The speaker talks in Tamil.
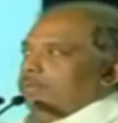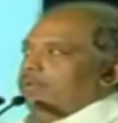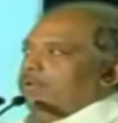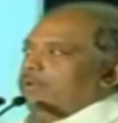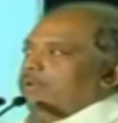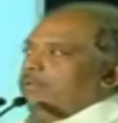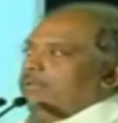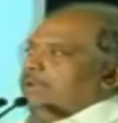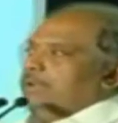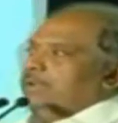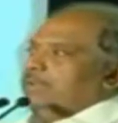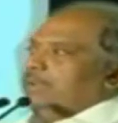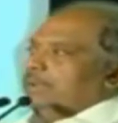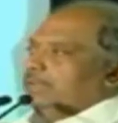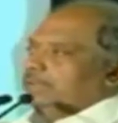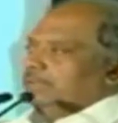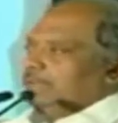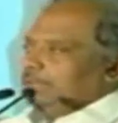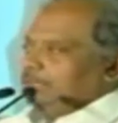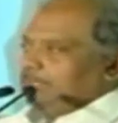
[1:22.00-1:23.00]
பௌர்ணமி என்று
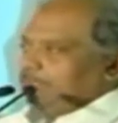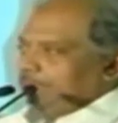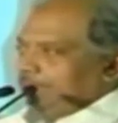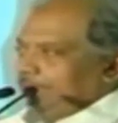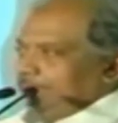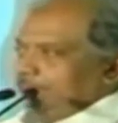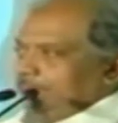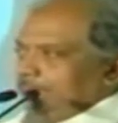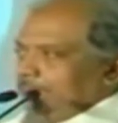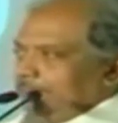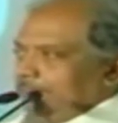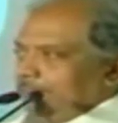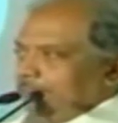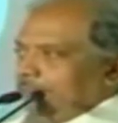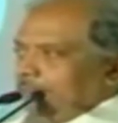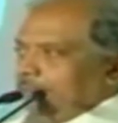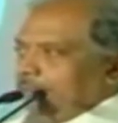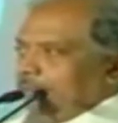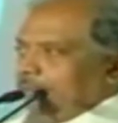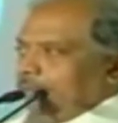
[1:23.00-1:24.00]
மட்டும்தான் சந்திரன்
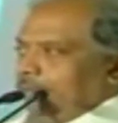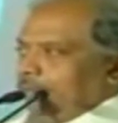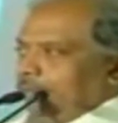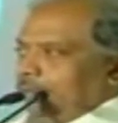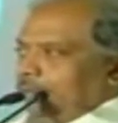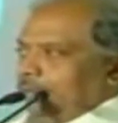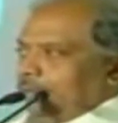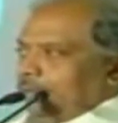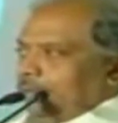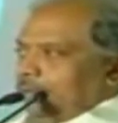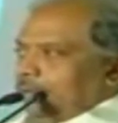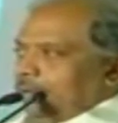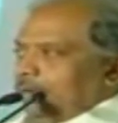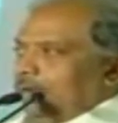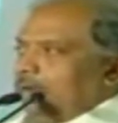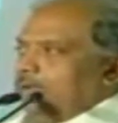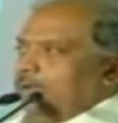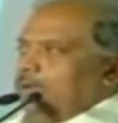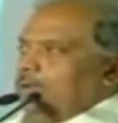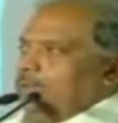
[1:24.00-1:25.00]

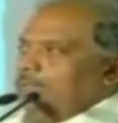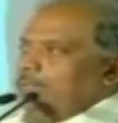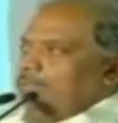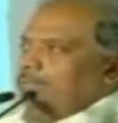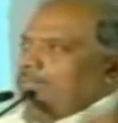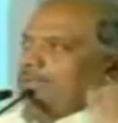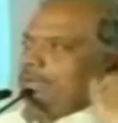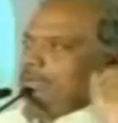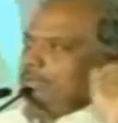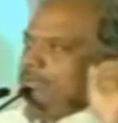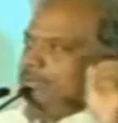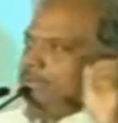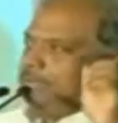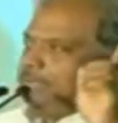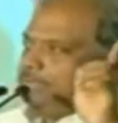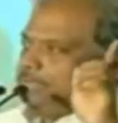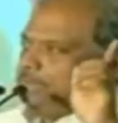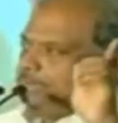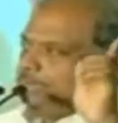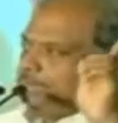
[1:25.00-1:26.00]
ஆனாலும்
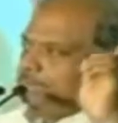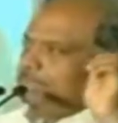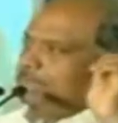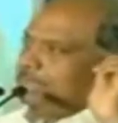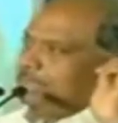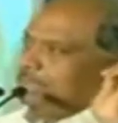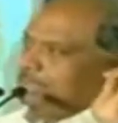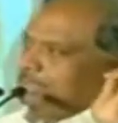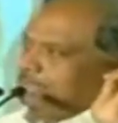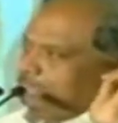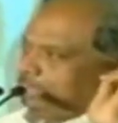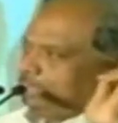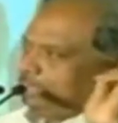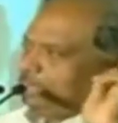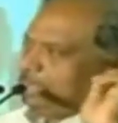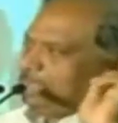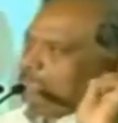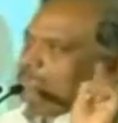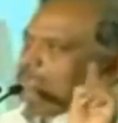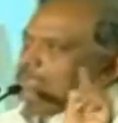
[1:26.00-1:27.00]
அமாவாசை என்றும் சந்திரன்
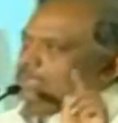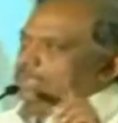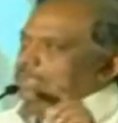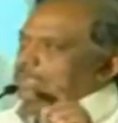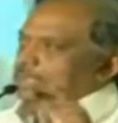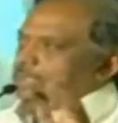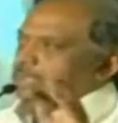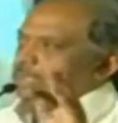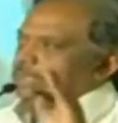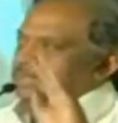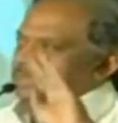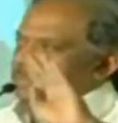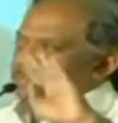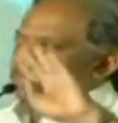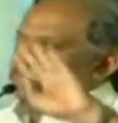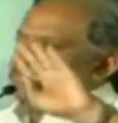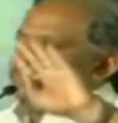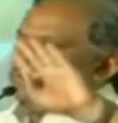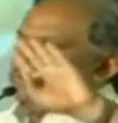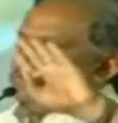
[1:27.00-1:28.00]
இருக்கத்தான் செய்கிறது அதன்
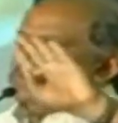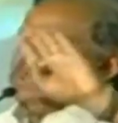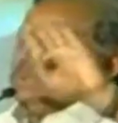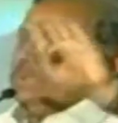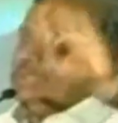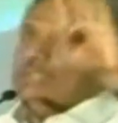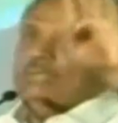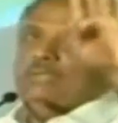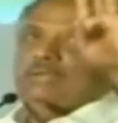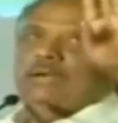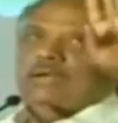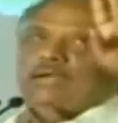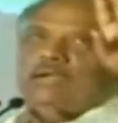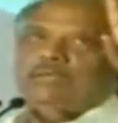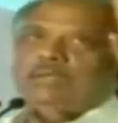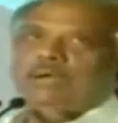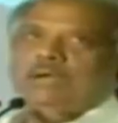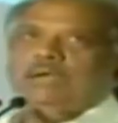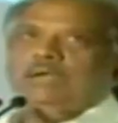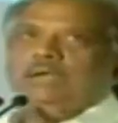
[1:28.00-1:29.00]
மீது ஒளிப்படாதன்
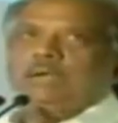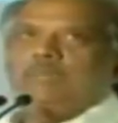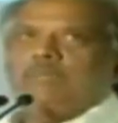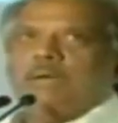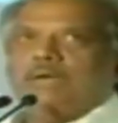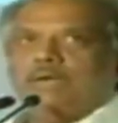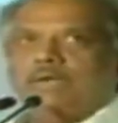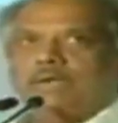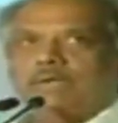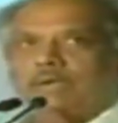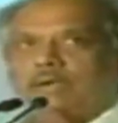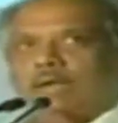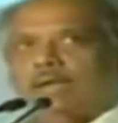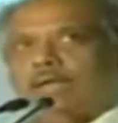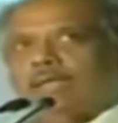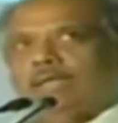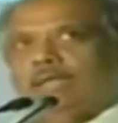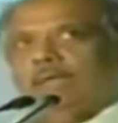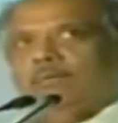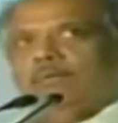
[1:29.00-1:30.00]
காரணமாக நான் பார்க்கவில்லை
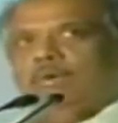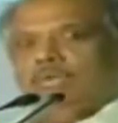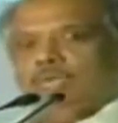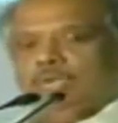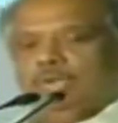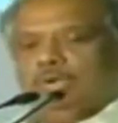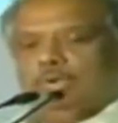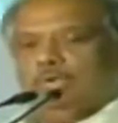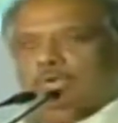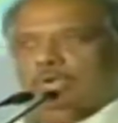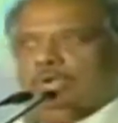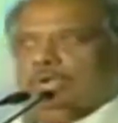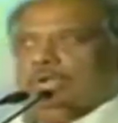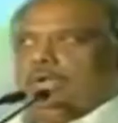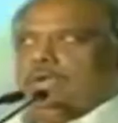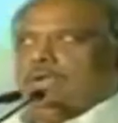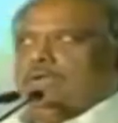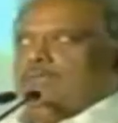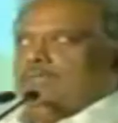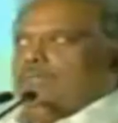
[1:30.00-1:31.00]
அதனை அமாவாசை என்று
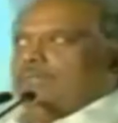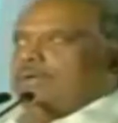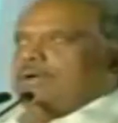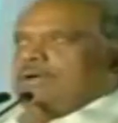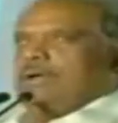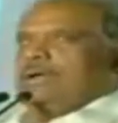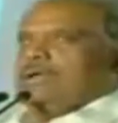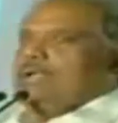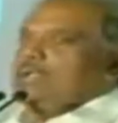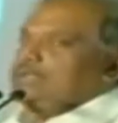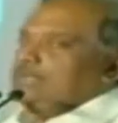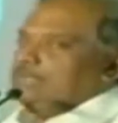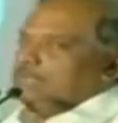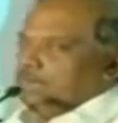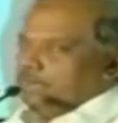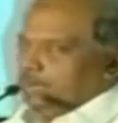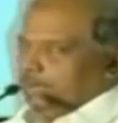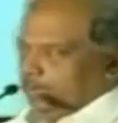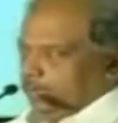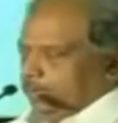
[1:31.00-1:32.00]
கூறுகின்றேன் அவ்விதமாக அல்ல
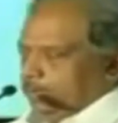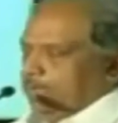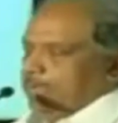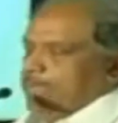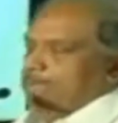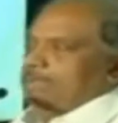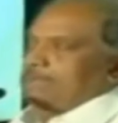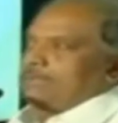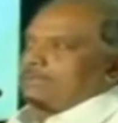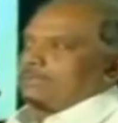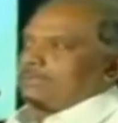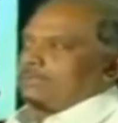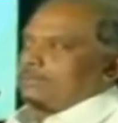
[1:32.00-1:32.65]
சந்திரன் இருக்கின்றது